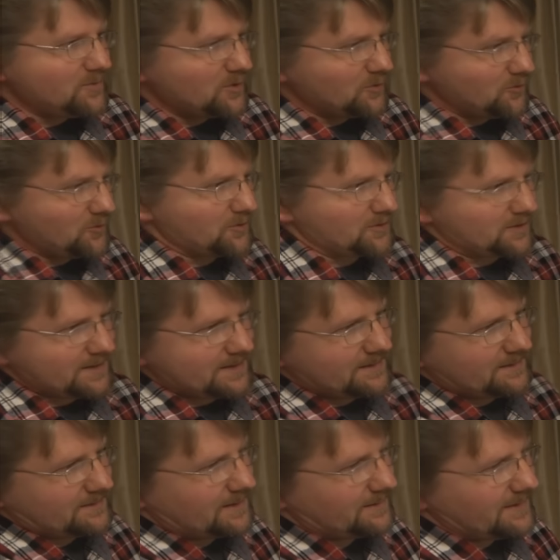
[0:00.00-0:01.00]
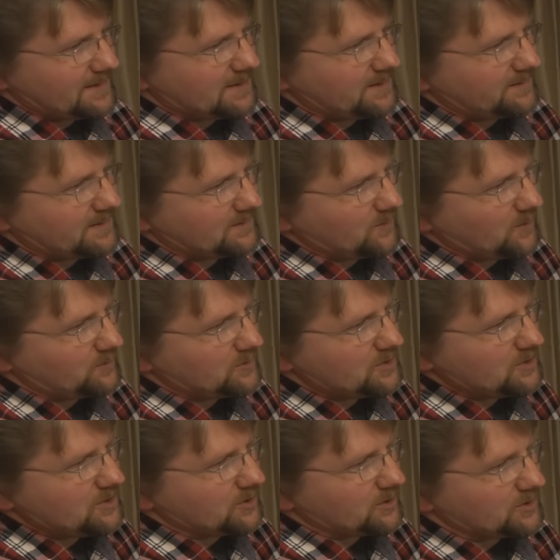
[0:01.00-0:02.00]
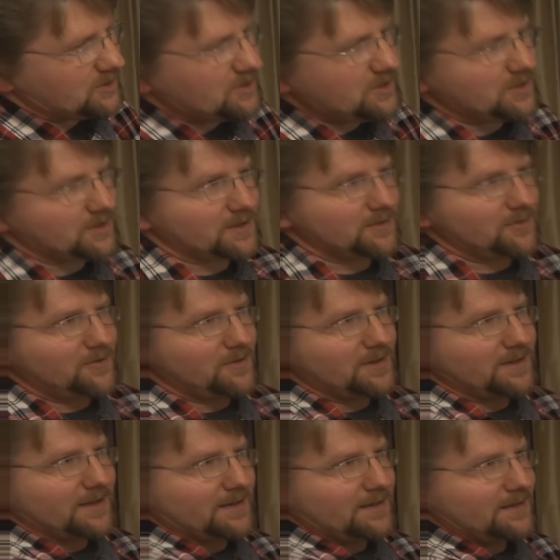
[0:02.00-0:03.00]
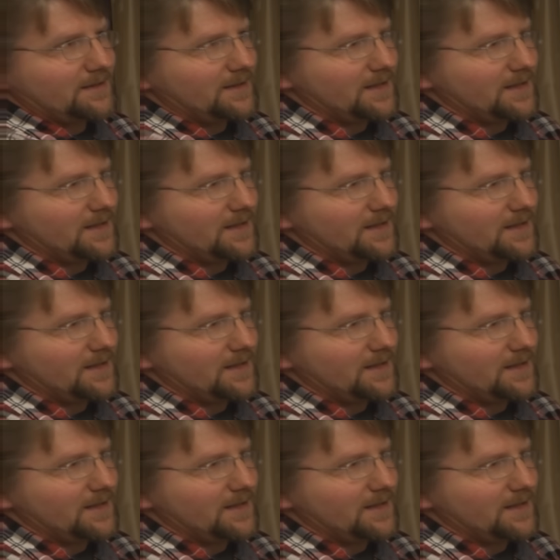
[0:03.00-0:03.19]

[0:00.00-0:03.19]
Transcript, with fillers: минор, да? Давайте возьмем G. G, что это?